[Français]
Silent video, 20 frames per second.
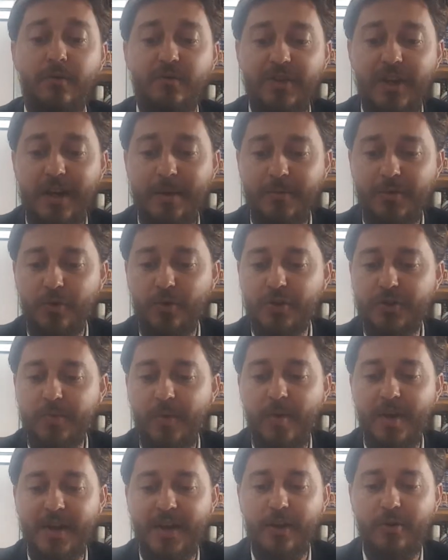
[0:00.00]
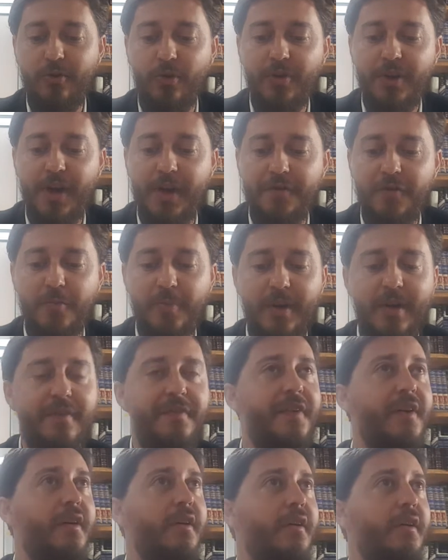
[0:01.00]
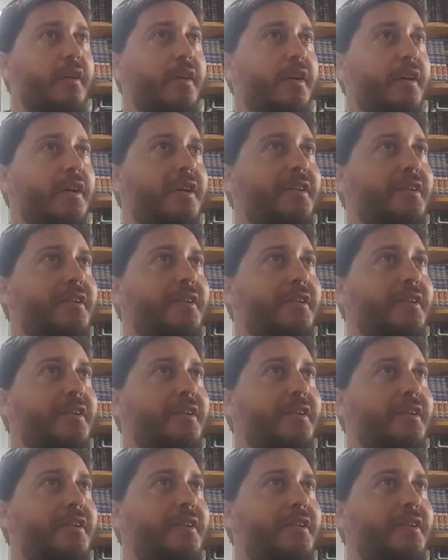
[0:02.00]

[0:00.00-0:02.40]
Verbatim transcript: Vous allez me dire en ce moment avec la Corona, il ne faut pas les faire euh,